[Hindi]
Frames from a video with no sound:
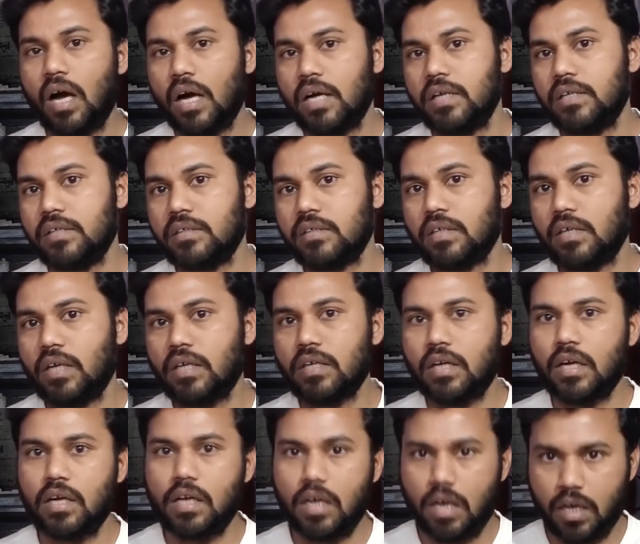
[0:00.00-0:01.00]
आईडी से नहीं
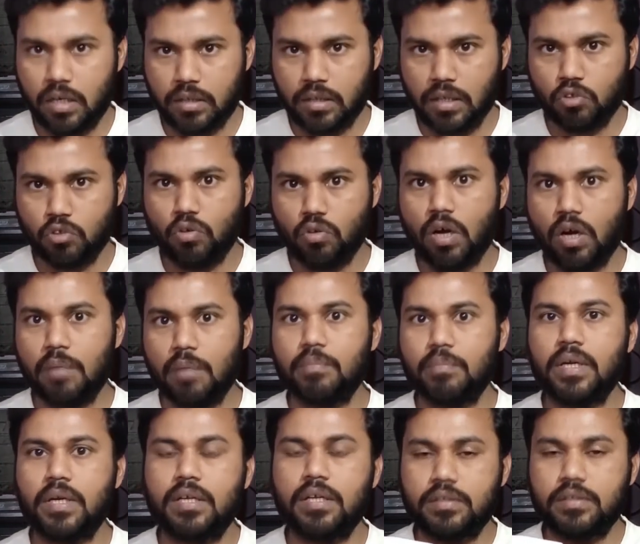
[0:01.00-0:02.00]
करना आता तो आप
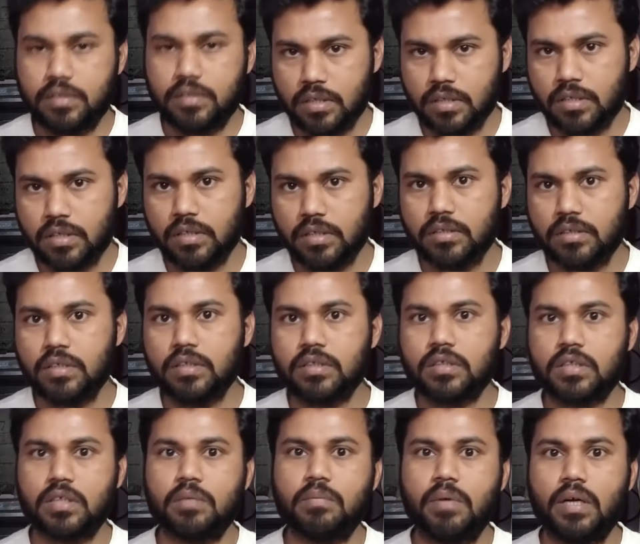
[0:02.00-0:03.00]
पहले सीख लीजिए
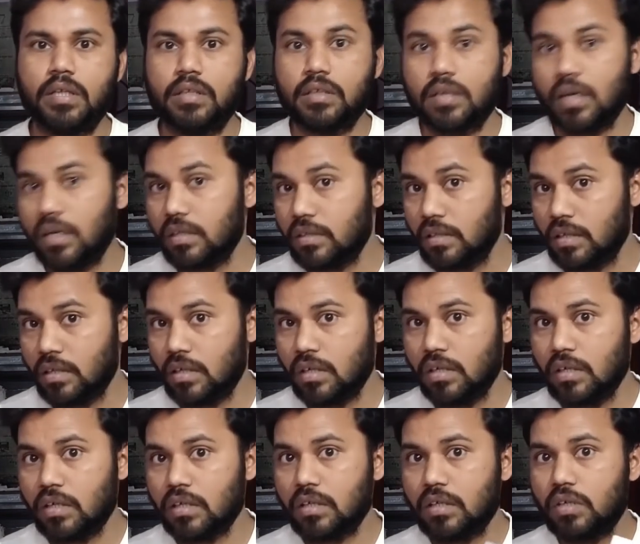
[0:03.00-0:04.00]
इसके बाद करिए
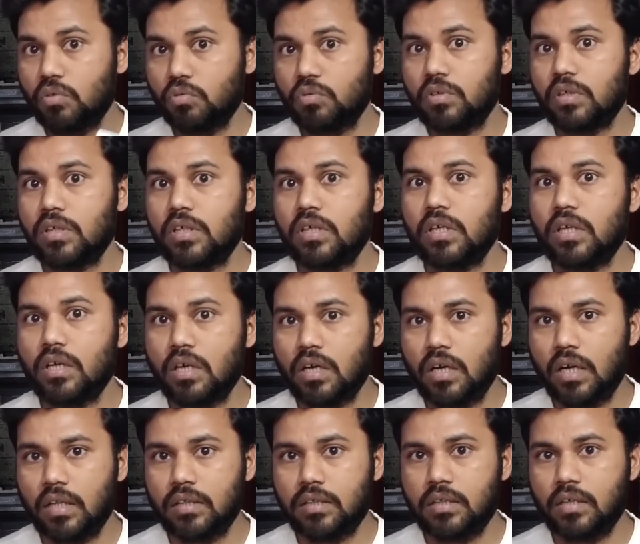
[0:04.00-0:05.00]
क्योंकि ये
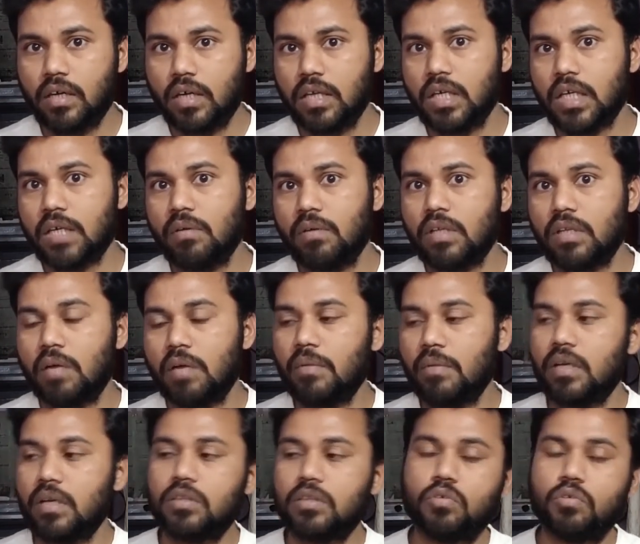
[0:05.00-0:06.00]
गलती करने के बाद
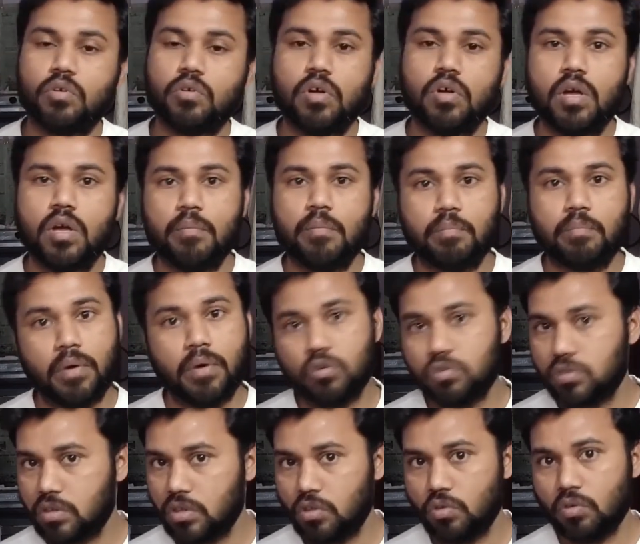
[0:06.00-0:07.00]
हमारे जो
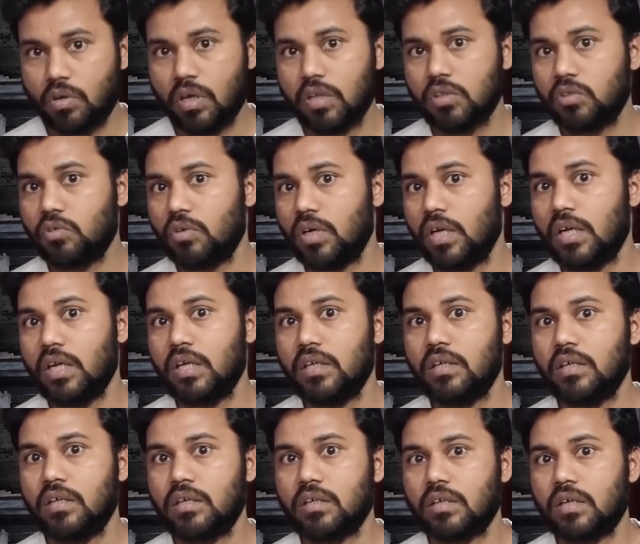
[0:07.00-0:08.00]
पड़ोस की दुकान तो है
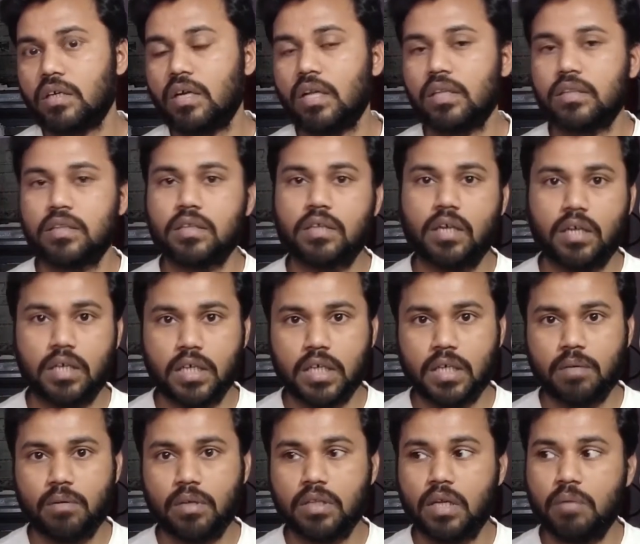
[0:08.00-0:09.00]
नहीं कि गलती करने
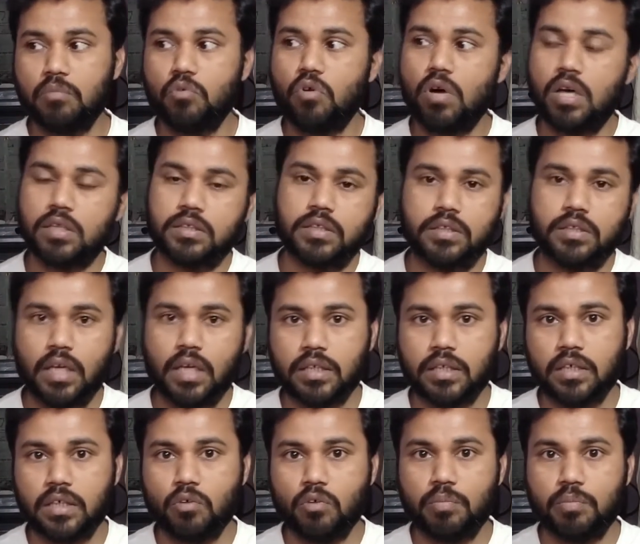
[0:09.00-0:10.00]
के बाद हम वहाँ से
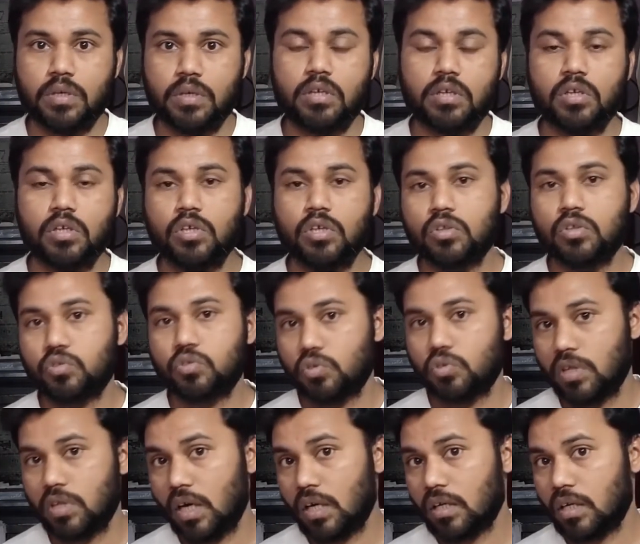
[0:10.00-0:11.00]
जाएंगे और फिर
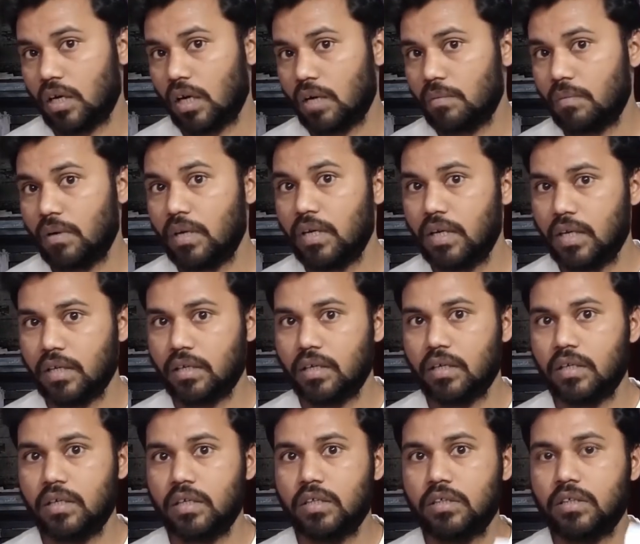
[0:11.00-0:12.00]
सुधार करवा
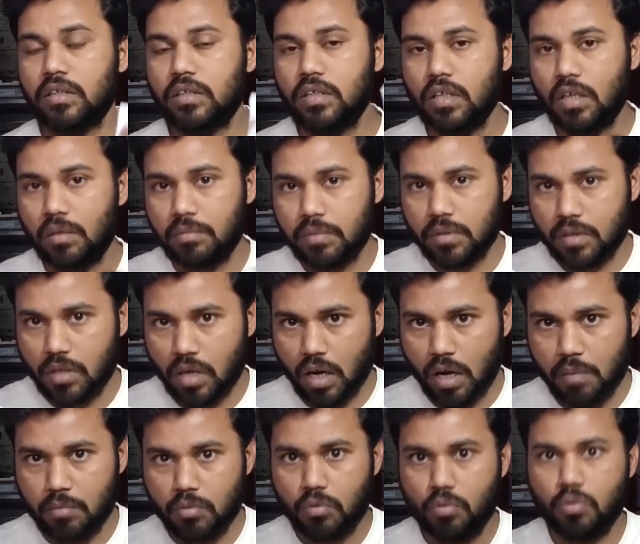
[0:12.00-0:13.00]
लेंगे ये जितना भी
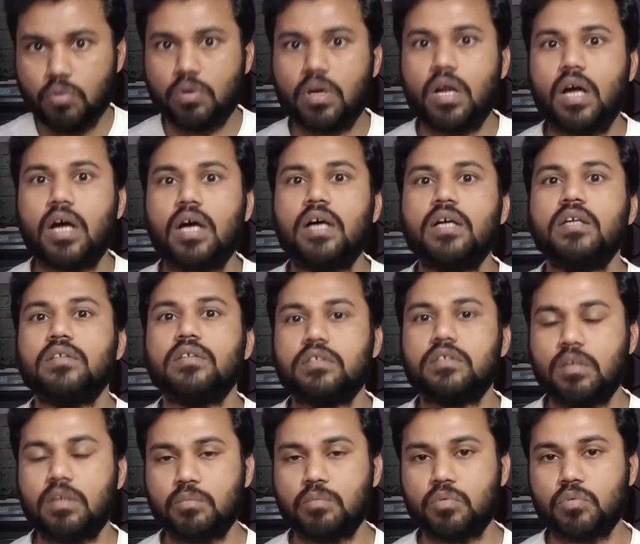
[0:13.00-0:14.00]
काम हो रहा है
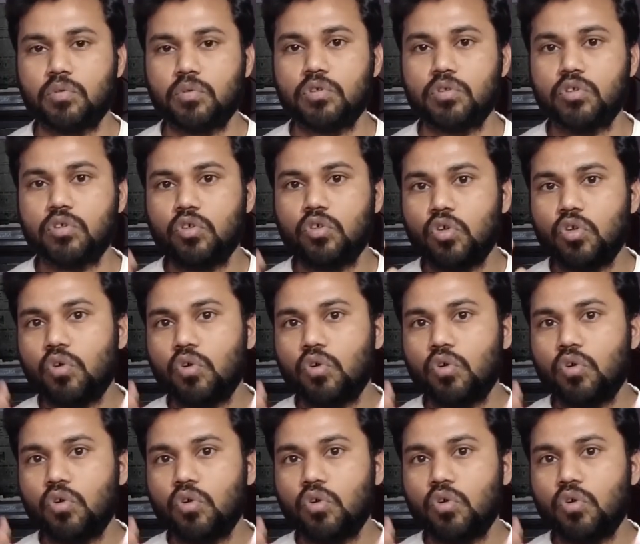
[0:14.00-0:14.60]
सब कुछ